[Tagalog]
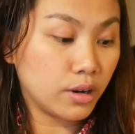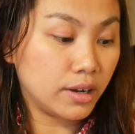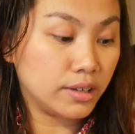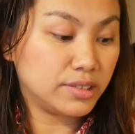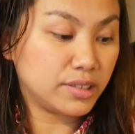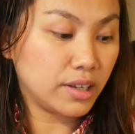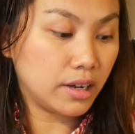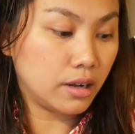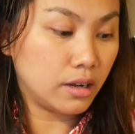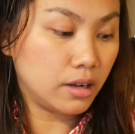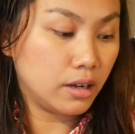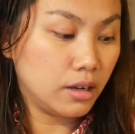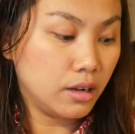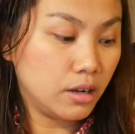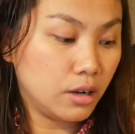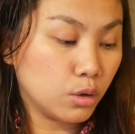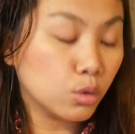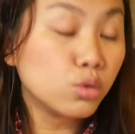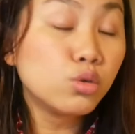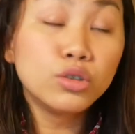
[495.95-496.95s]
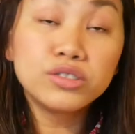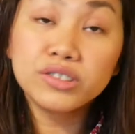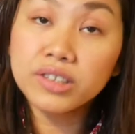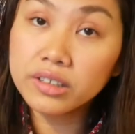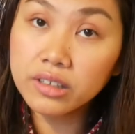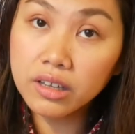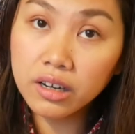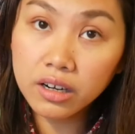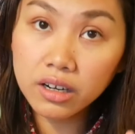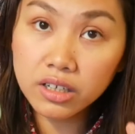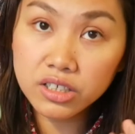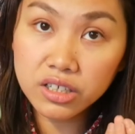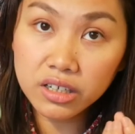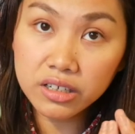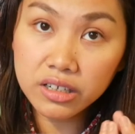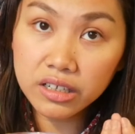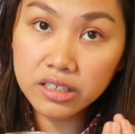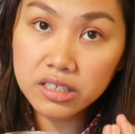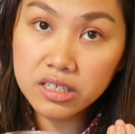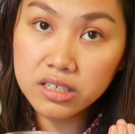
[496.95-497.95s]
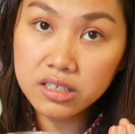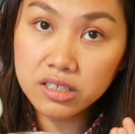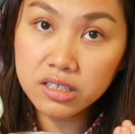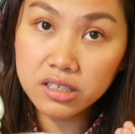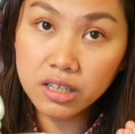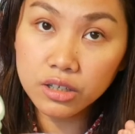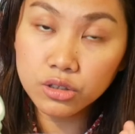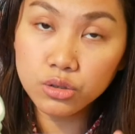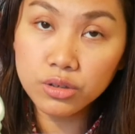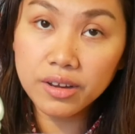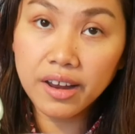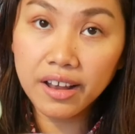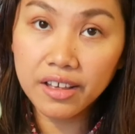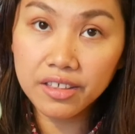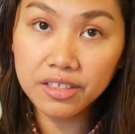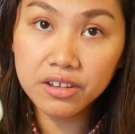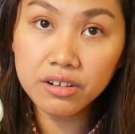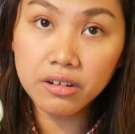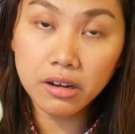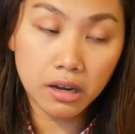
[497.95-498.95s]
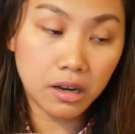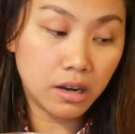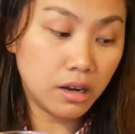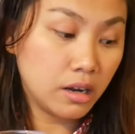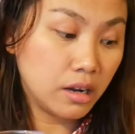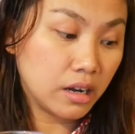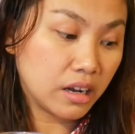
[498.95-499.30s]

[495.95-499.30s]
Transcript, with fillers: Kasi kusa talaga siya nag-stick together eh.